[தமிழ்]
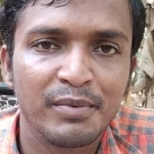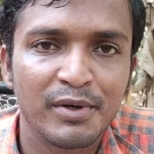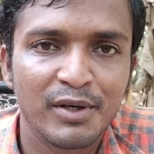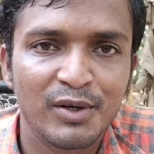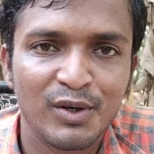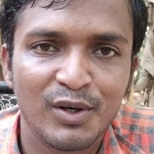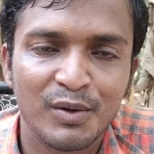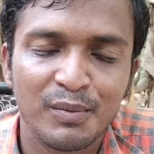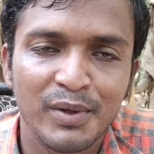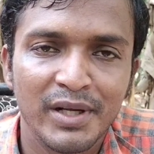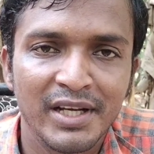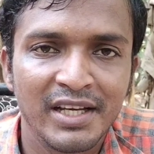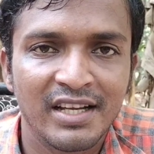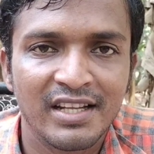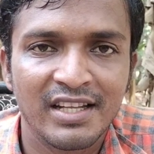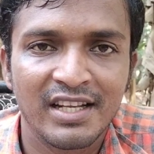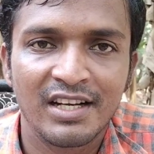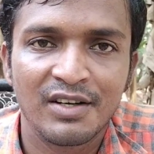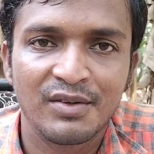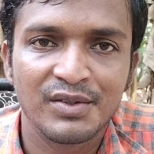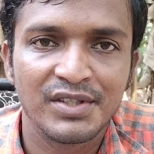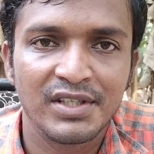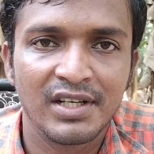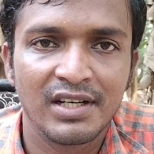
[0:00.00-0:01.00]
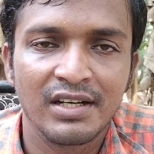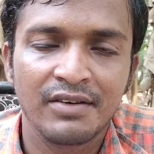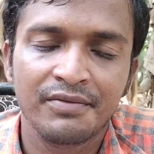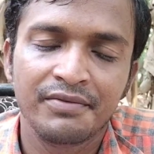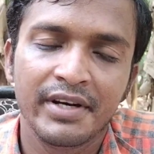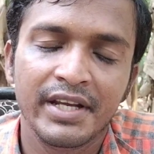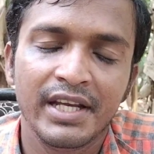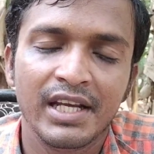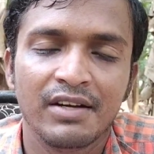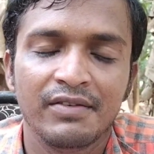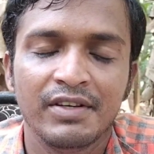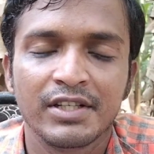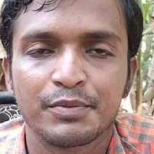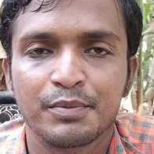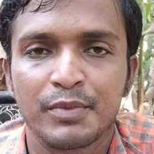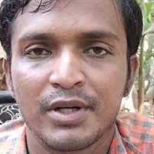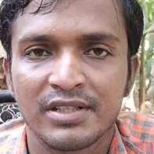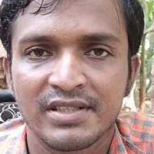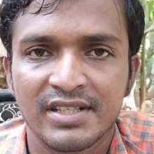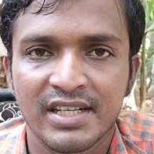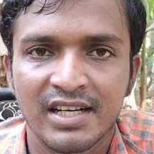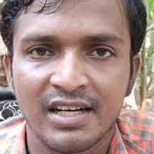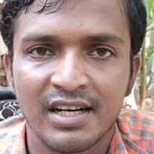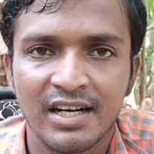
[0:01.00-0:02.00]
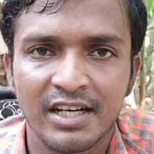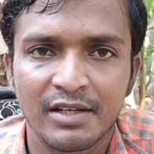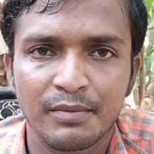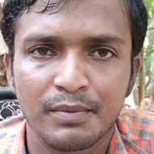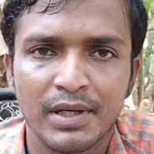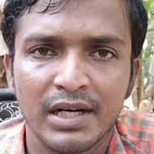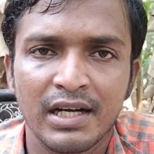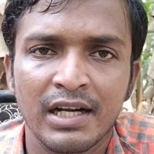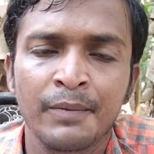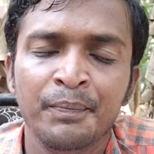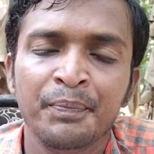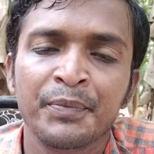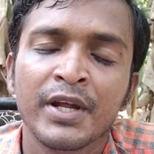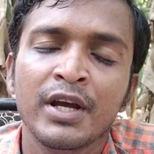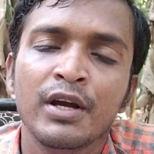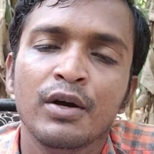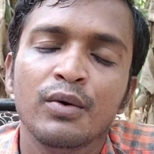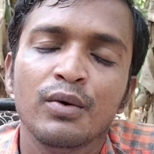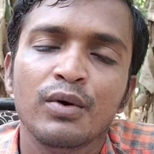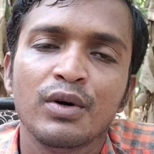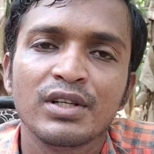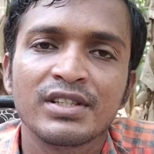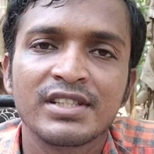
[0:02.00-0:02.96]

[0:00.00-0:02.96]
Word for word: பெயிட் பண்ணணும் அப்படிங்கிறதெல்லாம் அவசியம் இல்லை ஃப்ரீயாகவே ஸ்பான்சர் கனெக்ட் பண்ணலாம்